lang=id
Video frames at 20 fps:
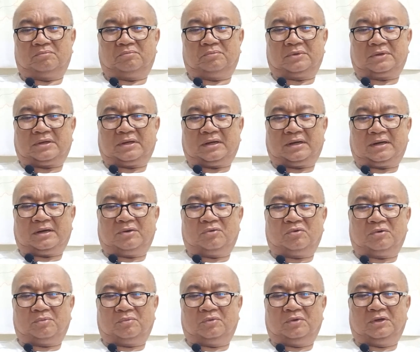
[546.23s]
Perkara
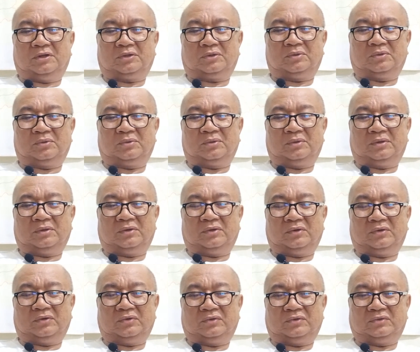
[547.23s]
20 itu
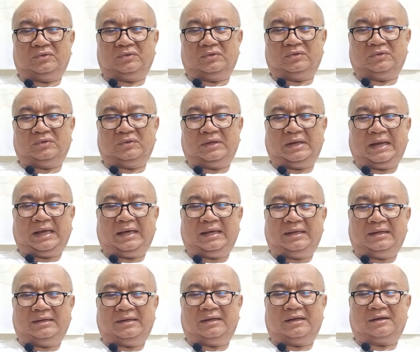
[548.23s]

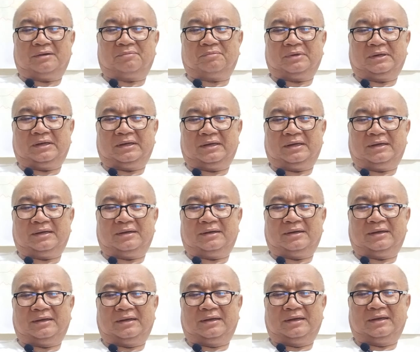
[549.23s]
lain daripada
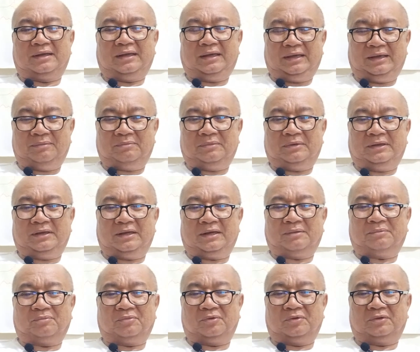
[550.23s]
MI
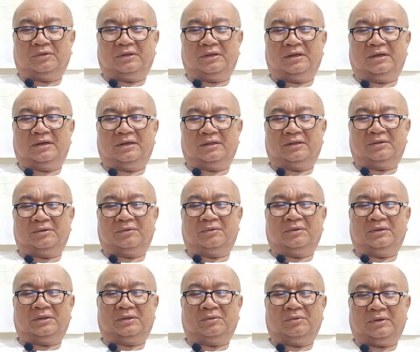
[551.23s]
63 itu.
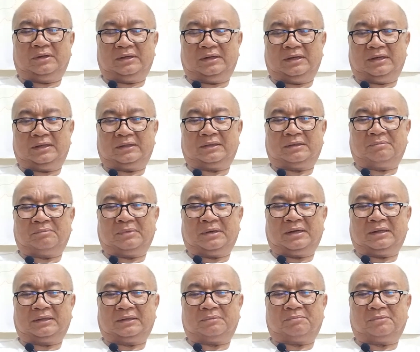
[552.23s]
Itu adalah
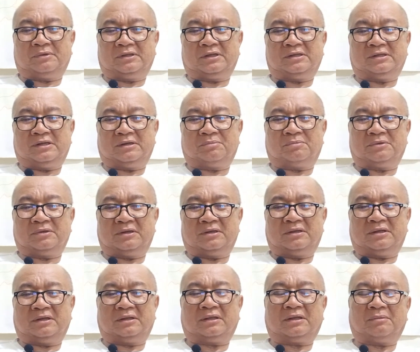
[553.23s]
tambahan
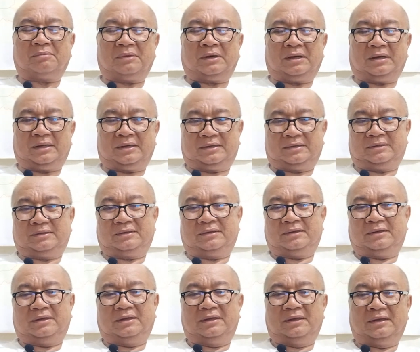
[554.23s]
perjanjian-perjanjian tambahan.
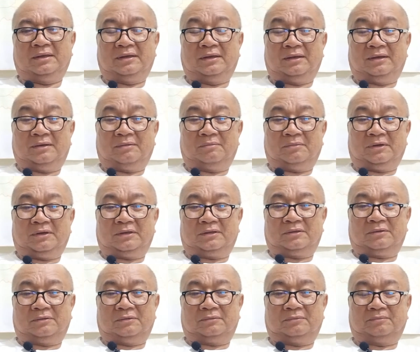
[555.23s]

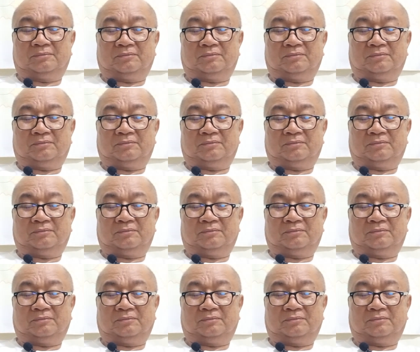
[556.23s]
Begitu.